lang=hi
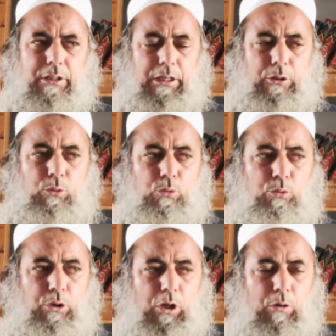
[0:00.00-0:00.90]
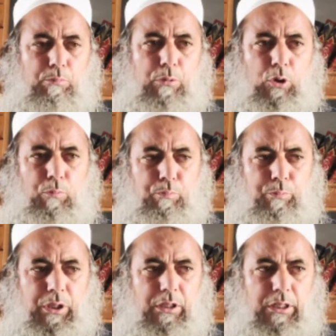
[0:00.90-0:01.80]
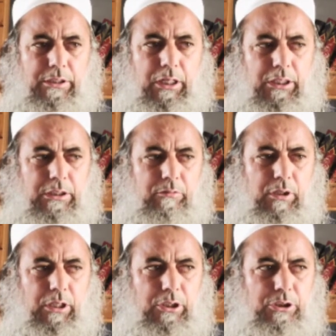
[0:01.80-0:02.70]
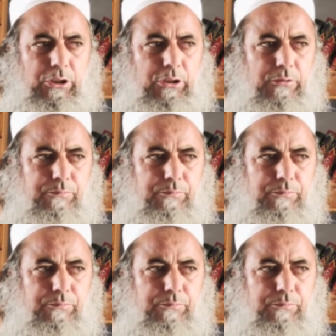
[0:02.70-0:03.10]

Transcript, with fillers: यदून रब बिलगदात वलअशी